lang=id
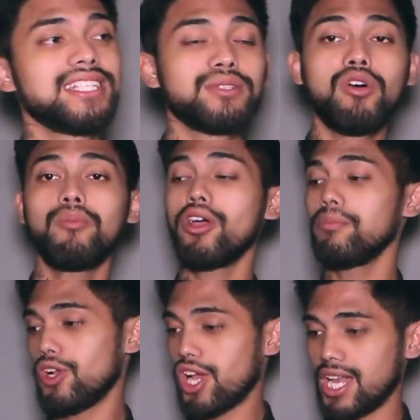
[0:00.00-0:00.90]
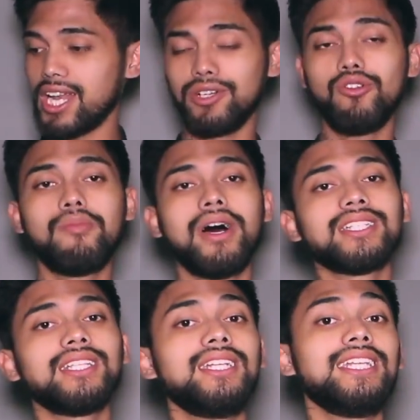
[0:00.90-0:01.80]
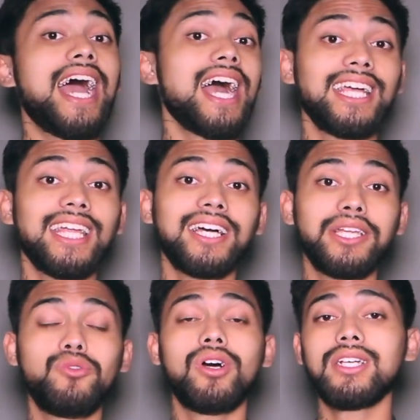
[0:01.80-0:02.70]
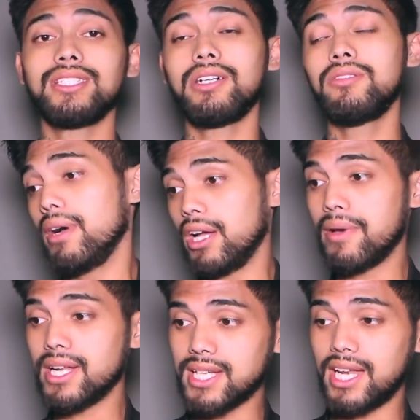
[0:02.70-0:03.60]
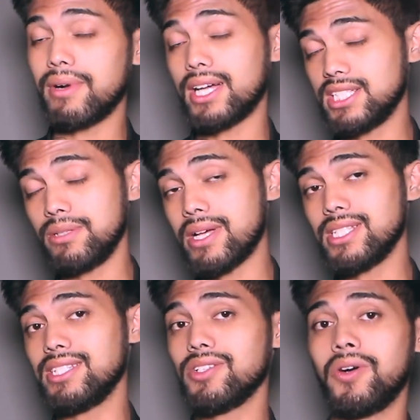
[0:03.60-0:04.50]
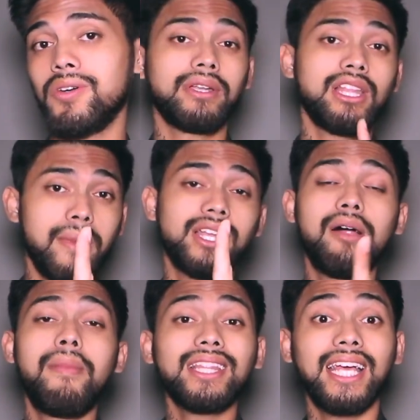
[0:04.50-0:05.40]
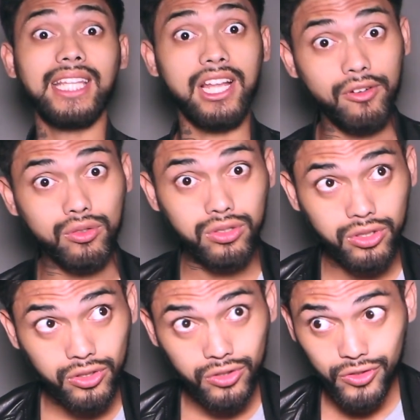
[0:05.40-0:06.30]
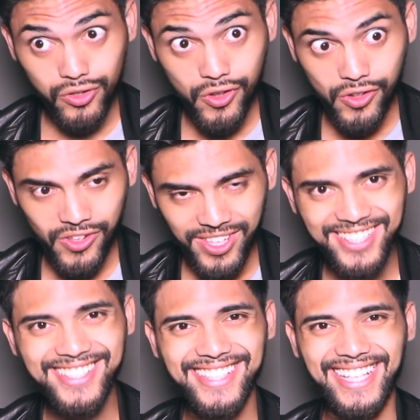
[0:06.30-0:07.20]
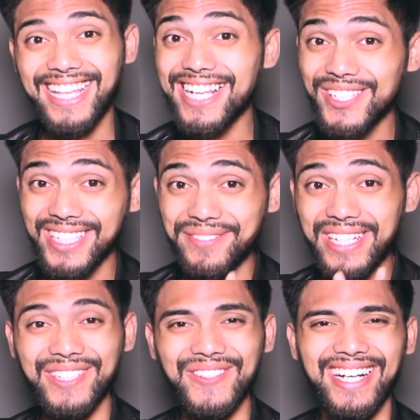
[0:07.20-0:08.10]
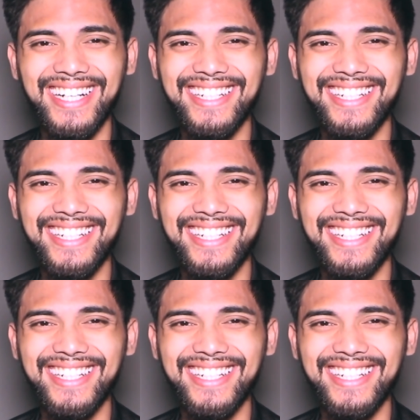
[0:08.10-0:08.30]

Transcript: Dari semua poin penolakan yang gue bahas nanti di akhir akan gue kasih tahu bagaimana cara mengantisipasi so. Pertama adalah mata yang tidak fokus. Kita lanjut ke tips yang kedua.